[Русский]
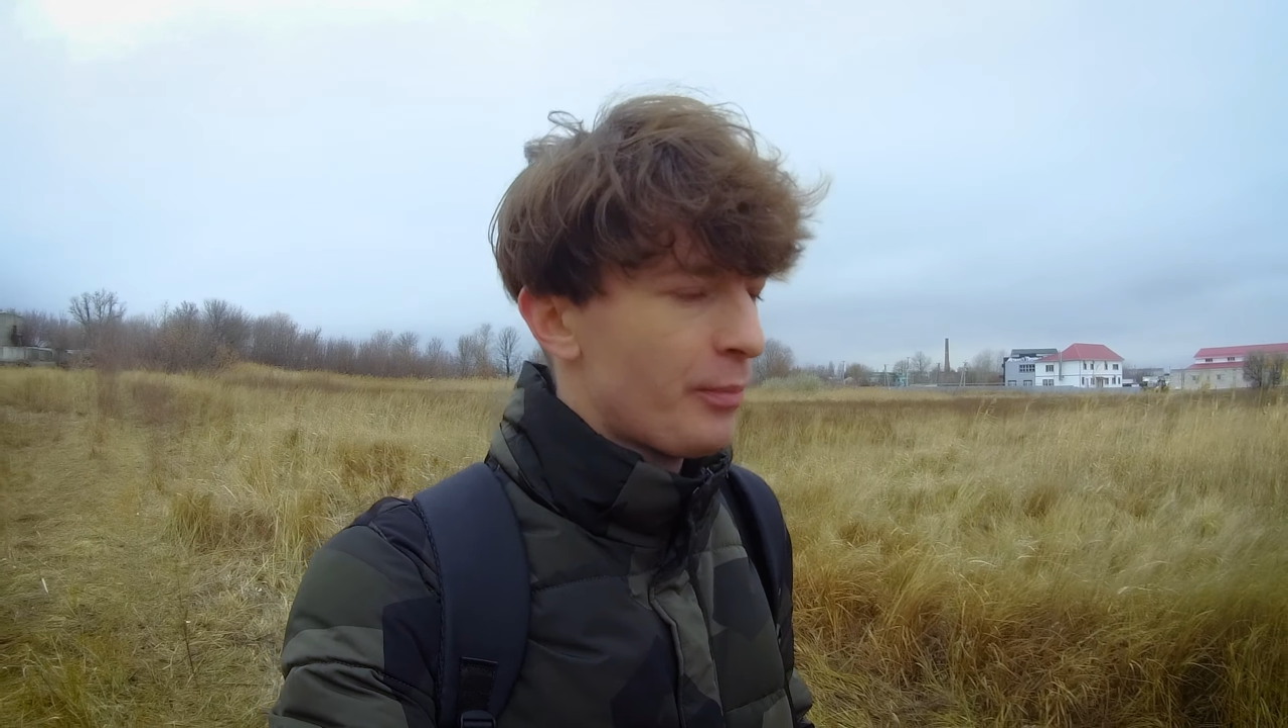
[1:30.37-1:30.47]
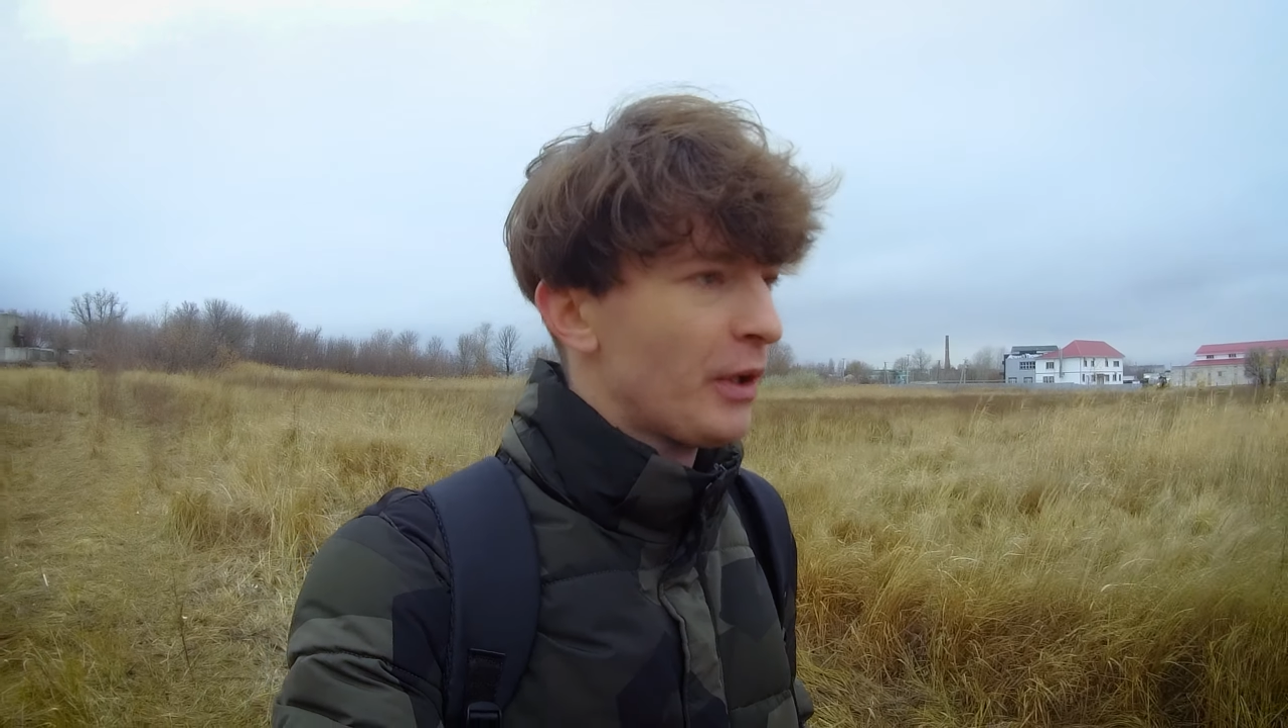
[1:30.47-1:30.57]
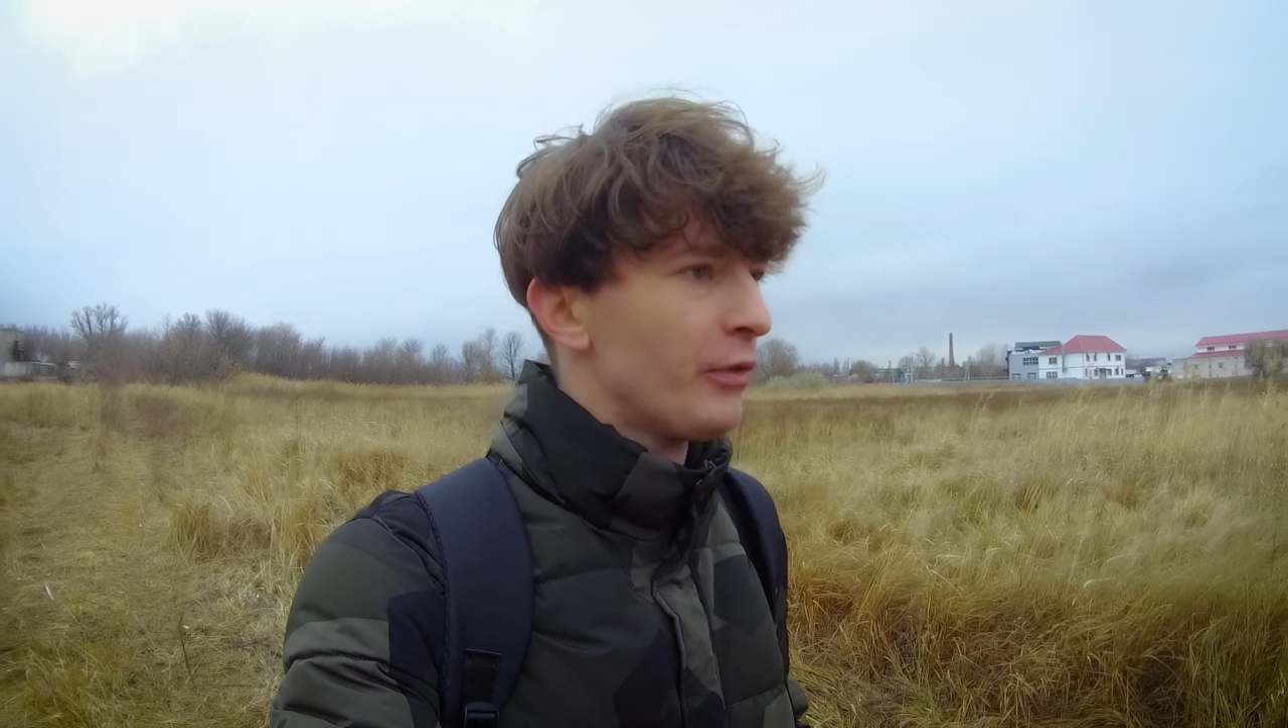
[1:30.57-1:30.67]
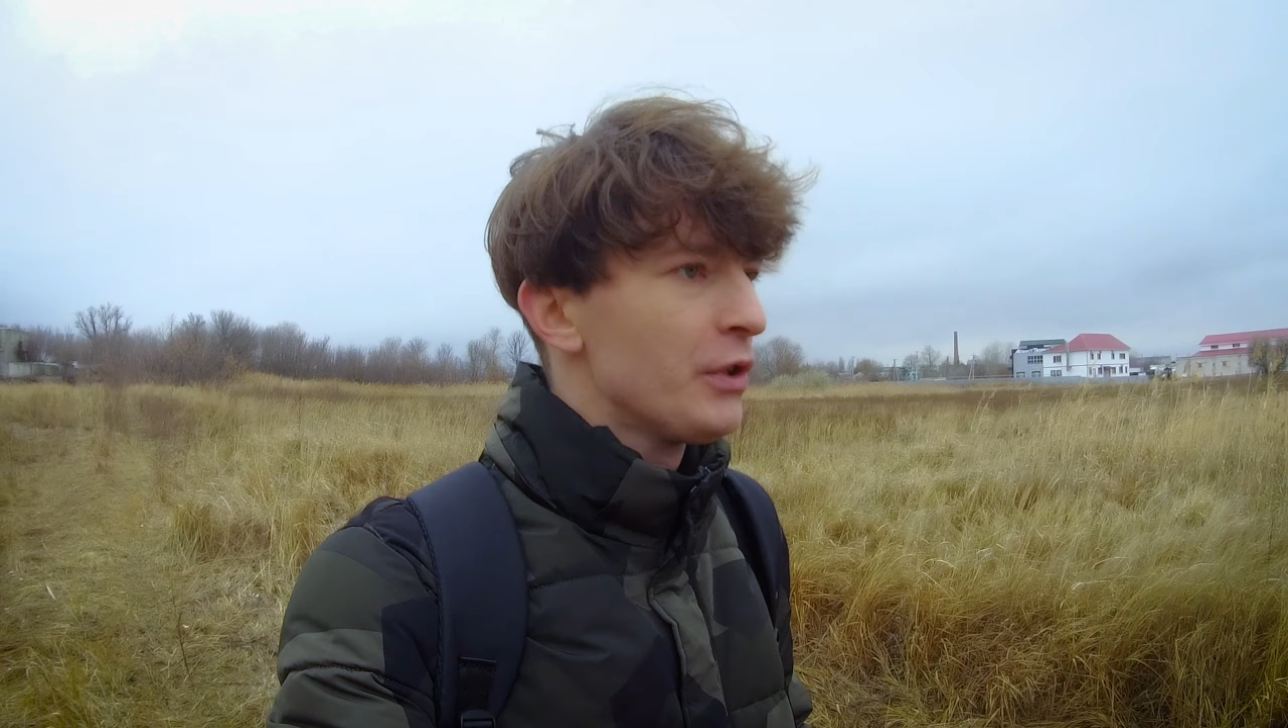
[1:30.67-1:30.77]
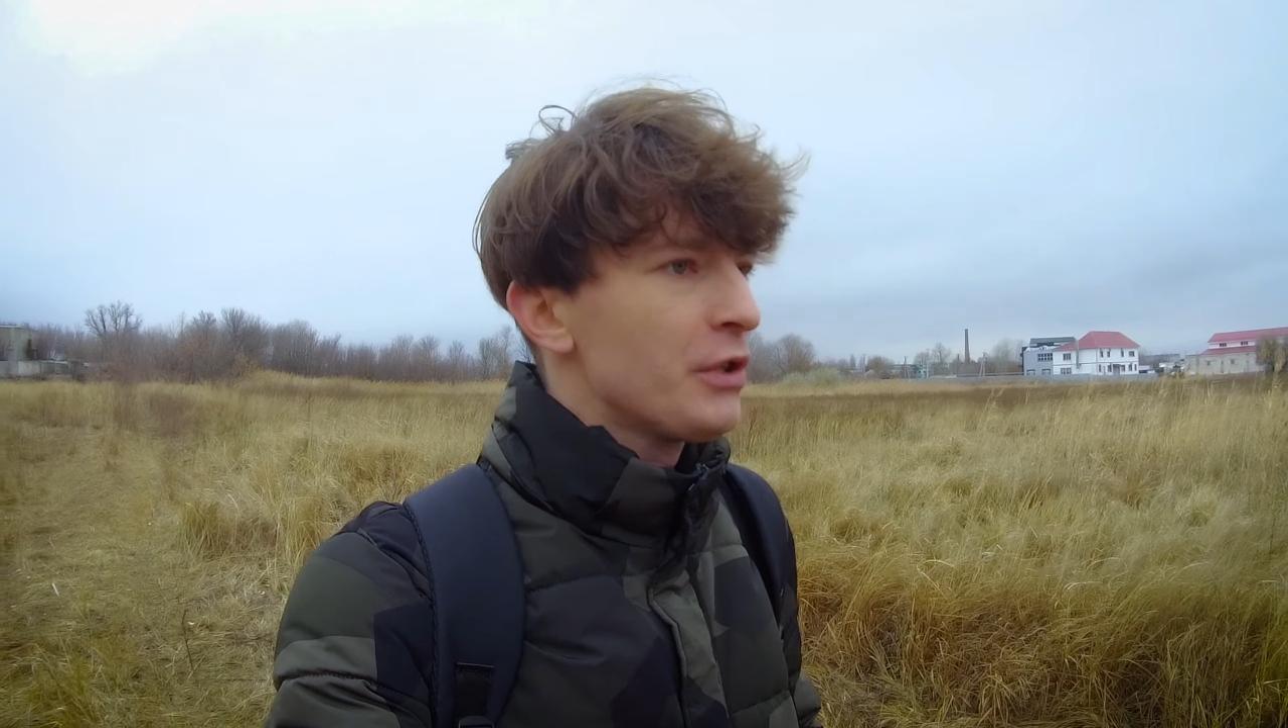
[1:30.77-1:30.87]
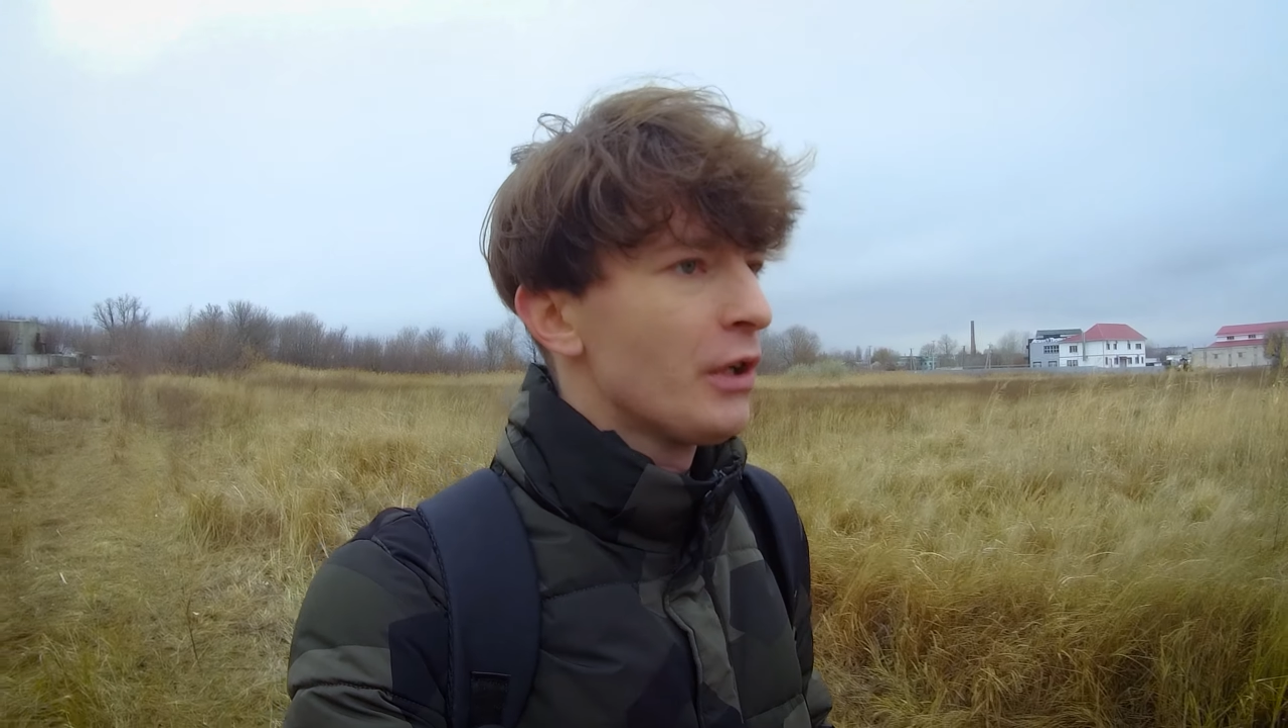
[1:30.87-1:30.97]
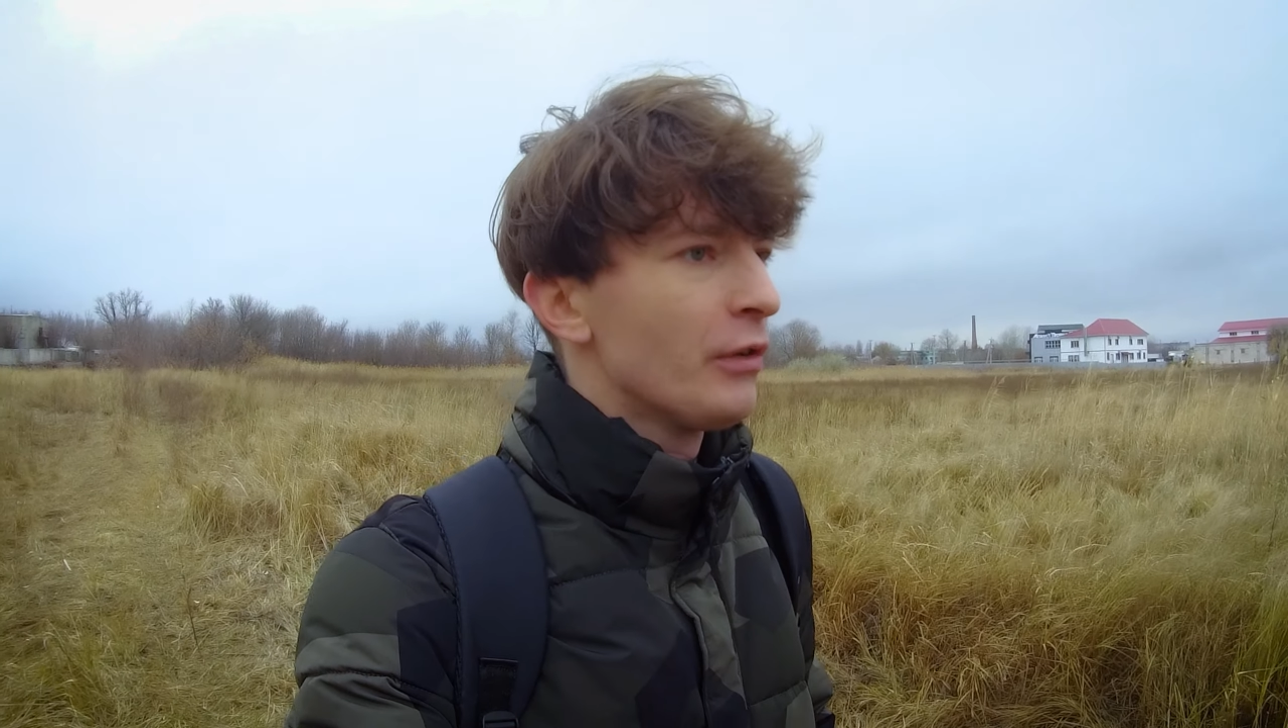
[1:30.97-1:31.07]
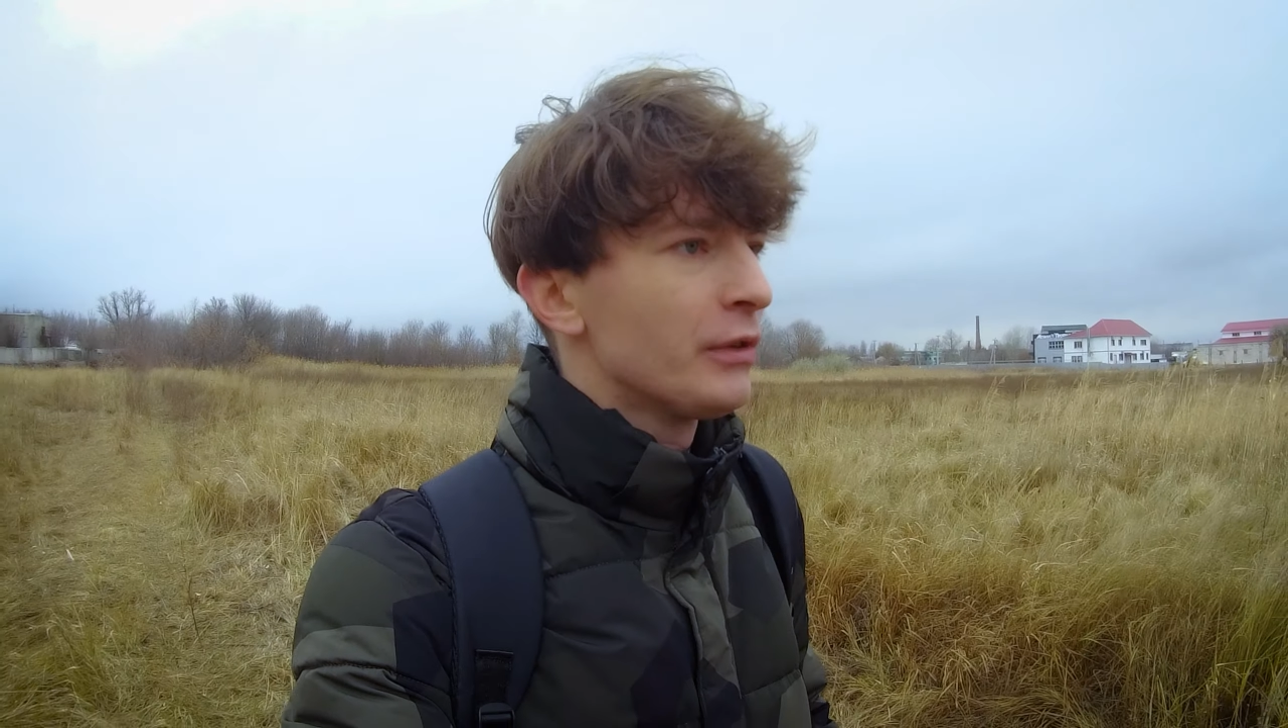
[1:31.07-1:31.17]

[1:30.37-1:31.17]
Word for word: сподвижников